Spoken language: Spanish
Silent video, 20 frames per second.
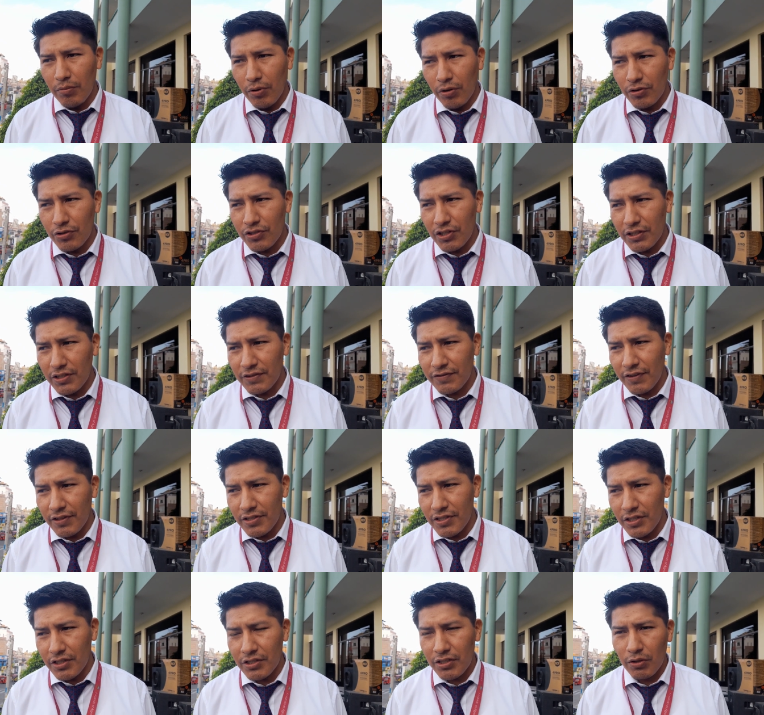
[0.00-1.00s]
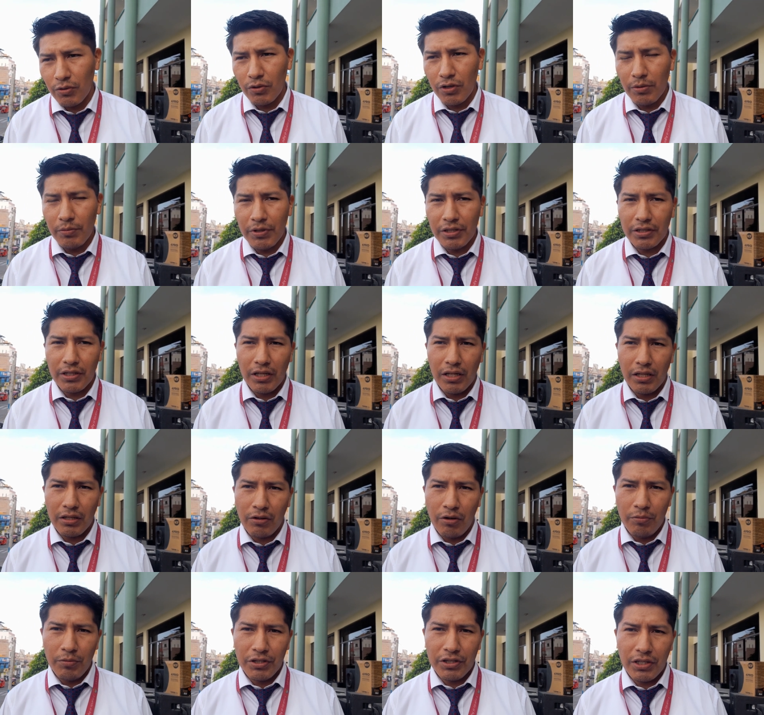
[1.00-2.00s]
por satisfacer. Seguramente el
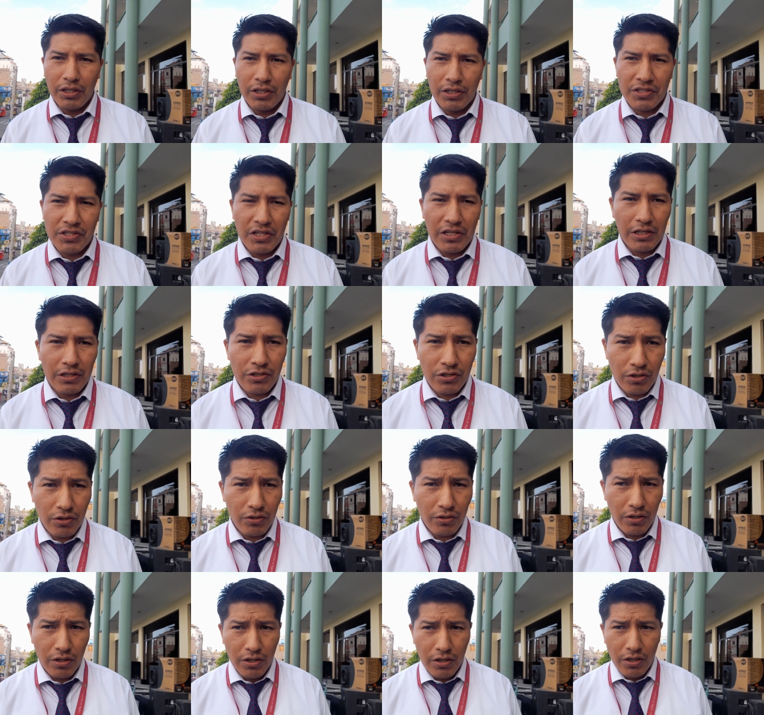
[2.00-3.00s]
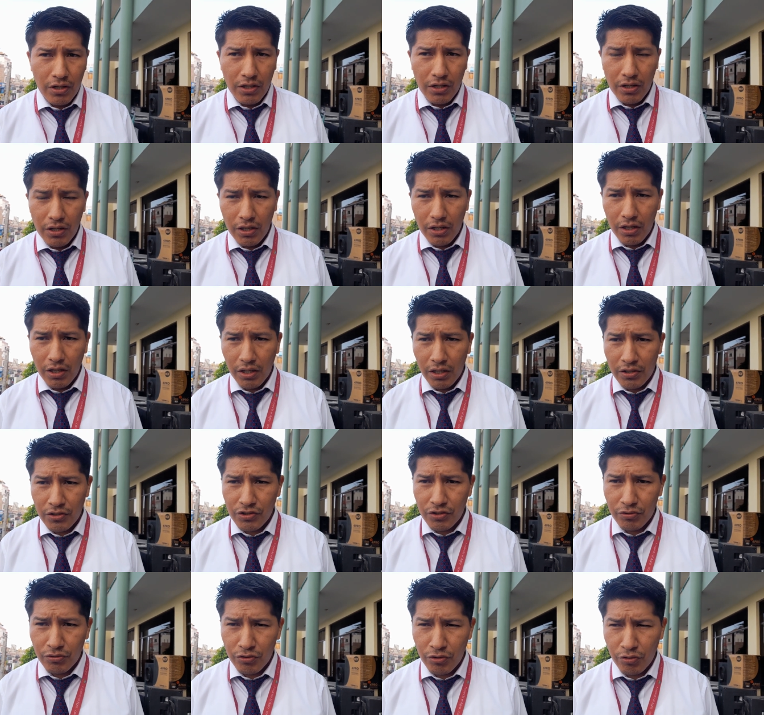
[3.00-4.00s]
comité de selección eh, en
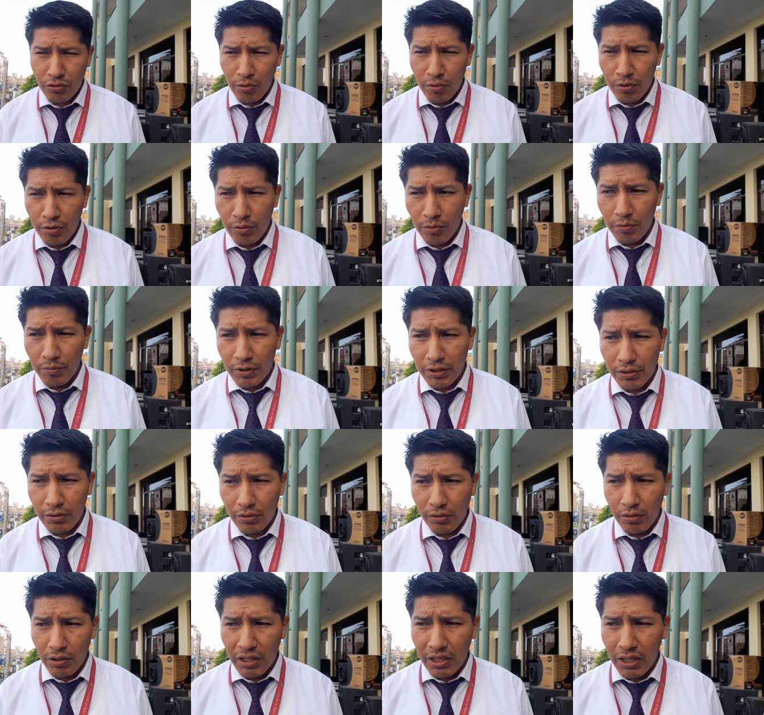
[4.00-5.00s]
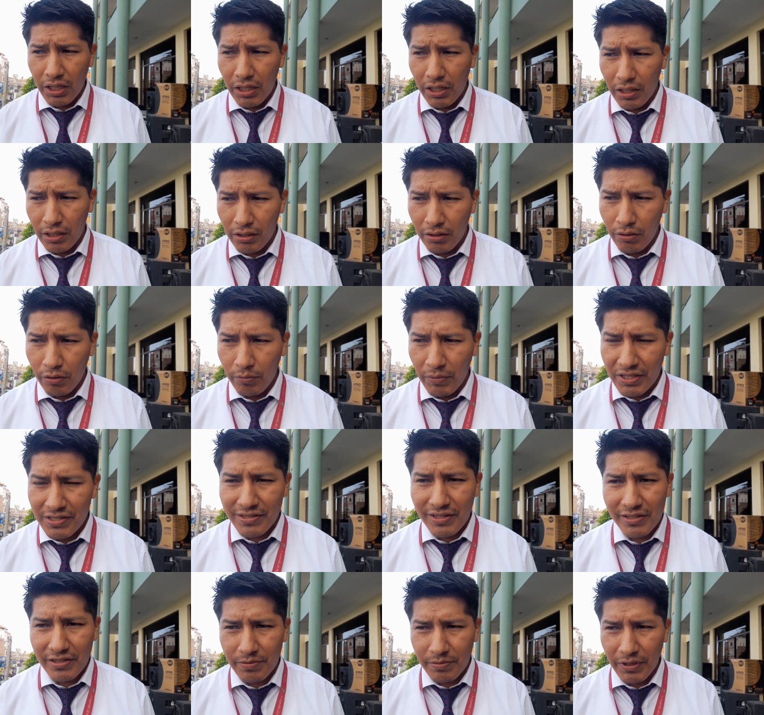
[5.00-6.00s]
su, su momento hará con más
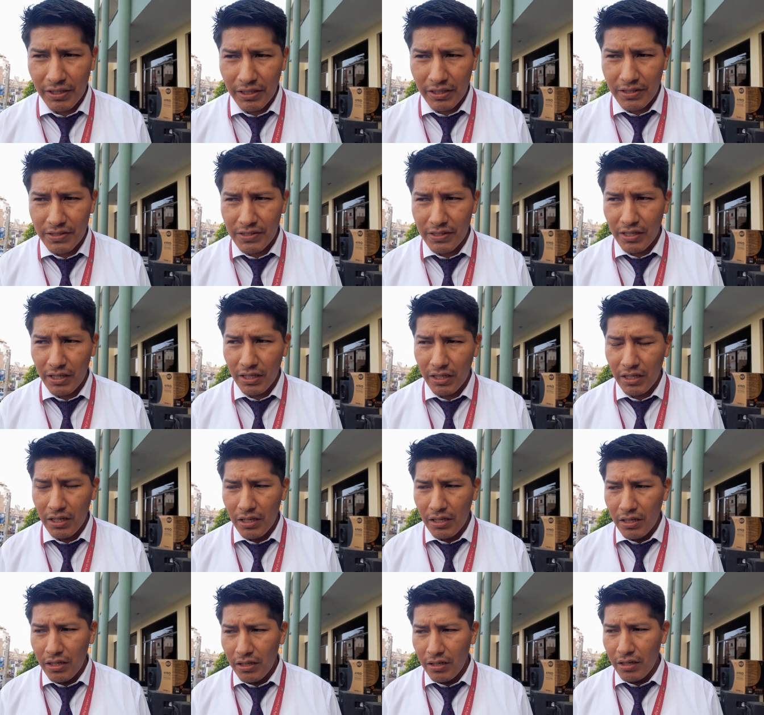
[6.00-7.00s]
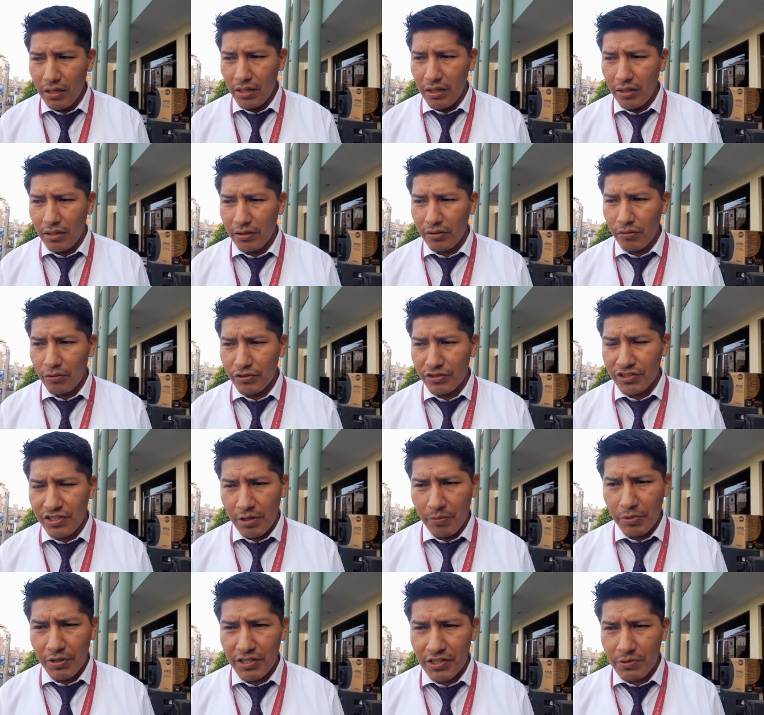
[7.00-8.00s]
transparencia eh,
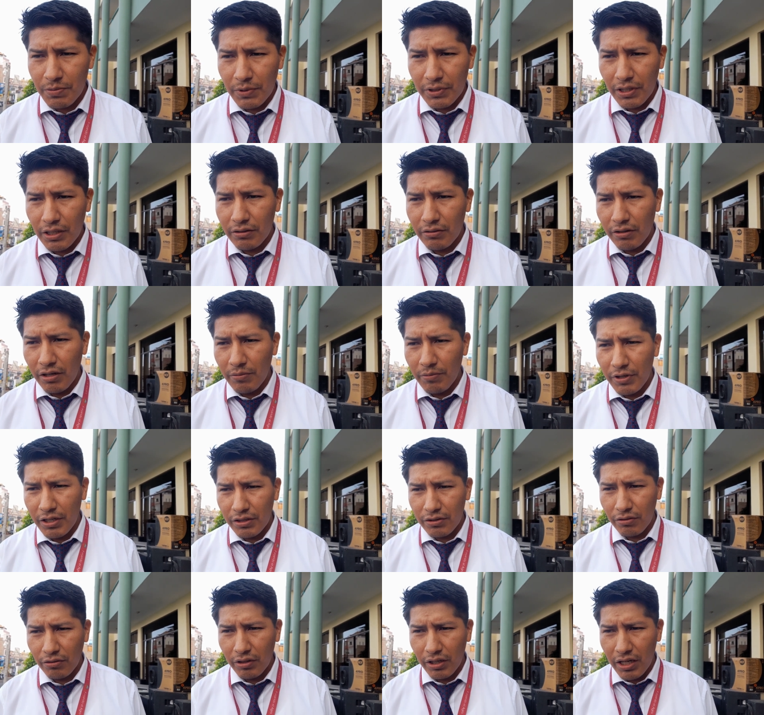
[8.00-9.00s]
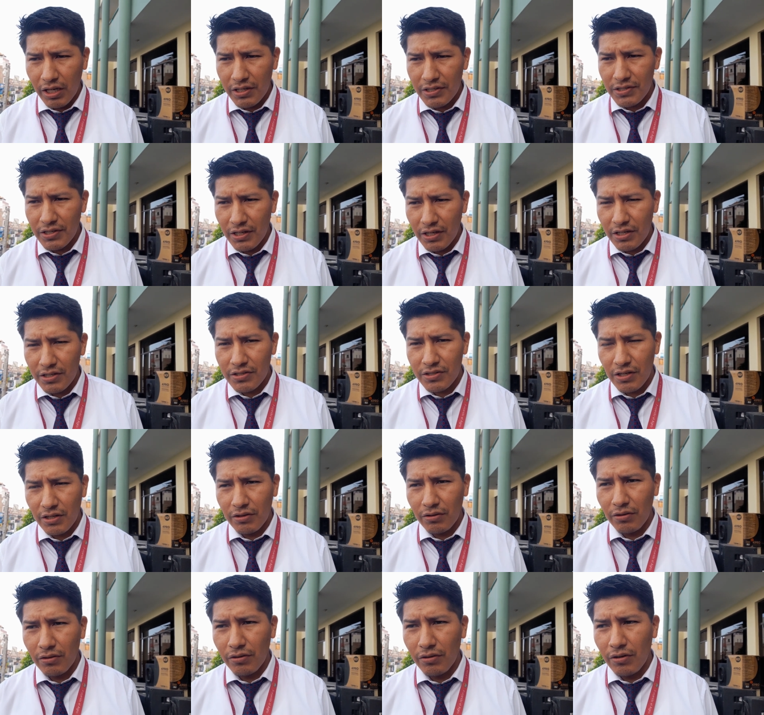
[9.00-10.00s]
siempre respetando la meritocracia,
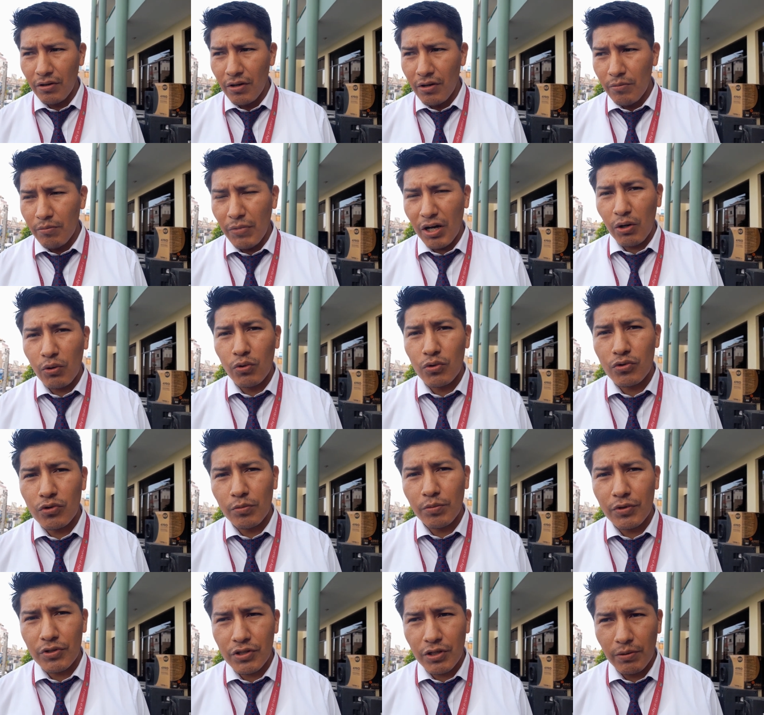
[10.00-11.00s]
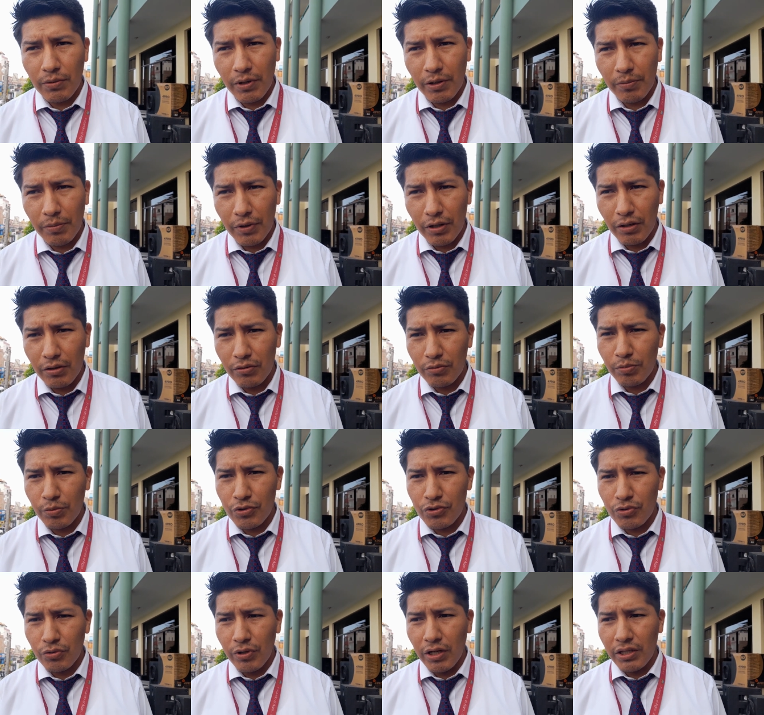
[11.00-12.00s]
haciendo más justo posible para los
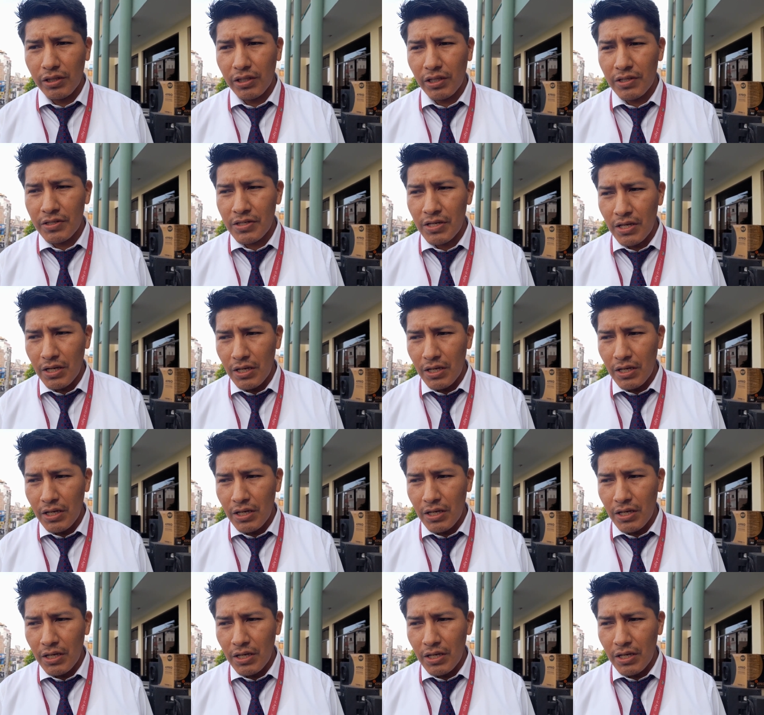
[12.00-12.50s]
postulantes